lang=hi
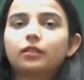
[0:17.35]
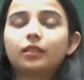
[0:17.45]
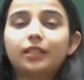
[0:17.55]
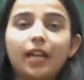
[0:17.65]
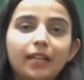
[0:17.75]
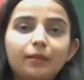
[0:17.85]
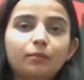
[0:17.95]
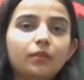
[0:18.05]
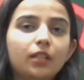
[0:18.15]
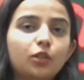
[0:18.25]
the
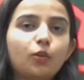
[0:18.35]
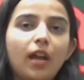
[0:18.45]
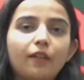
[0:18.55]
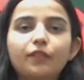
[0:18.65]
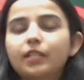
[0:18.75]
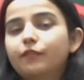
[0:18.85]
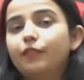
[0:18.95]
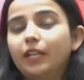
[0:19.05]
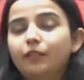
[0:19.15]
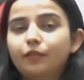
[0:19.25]
time that you have is
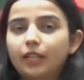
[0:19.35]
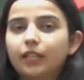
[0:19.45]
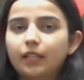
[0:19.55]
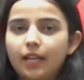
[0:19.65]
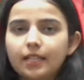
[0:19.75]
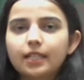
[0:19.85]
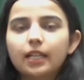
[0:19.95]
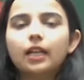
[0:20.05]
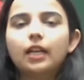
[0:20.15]
very very less